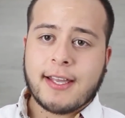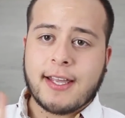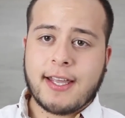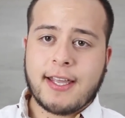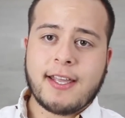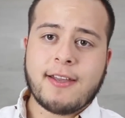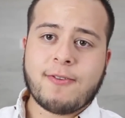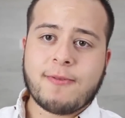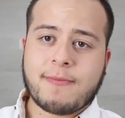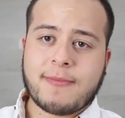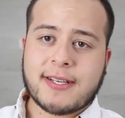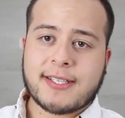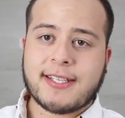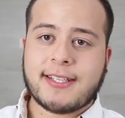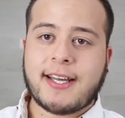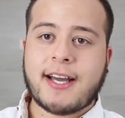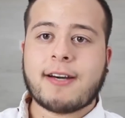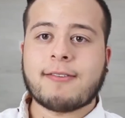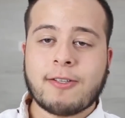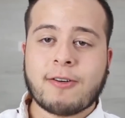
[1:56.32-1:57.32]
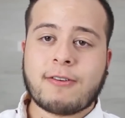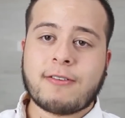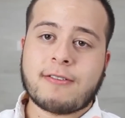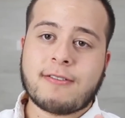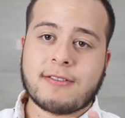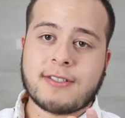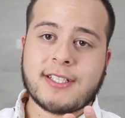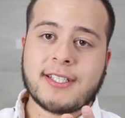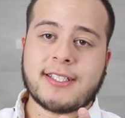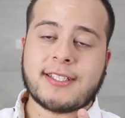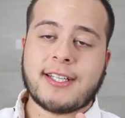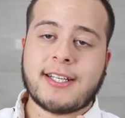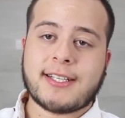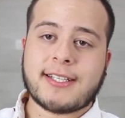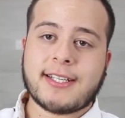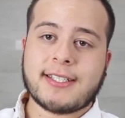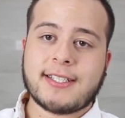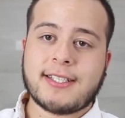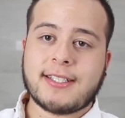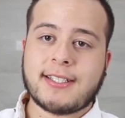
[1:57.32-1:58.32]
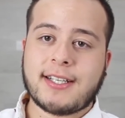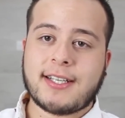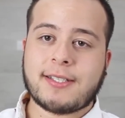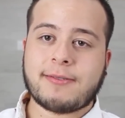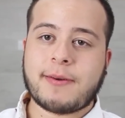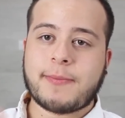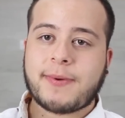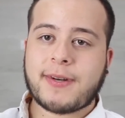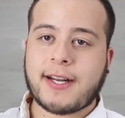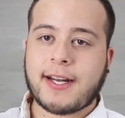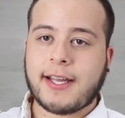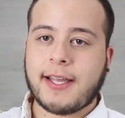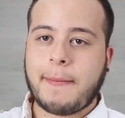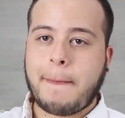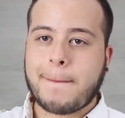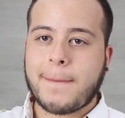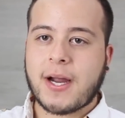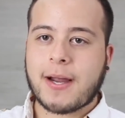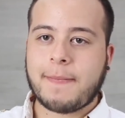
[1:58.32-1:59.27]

y un basset hound. Si no conoces las razas, te las voy a poner aquí.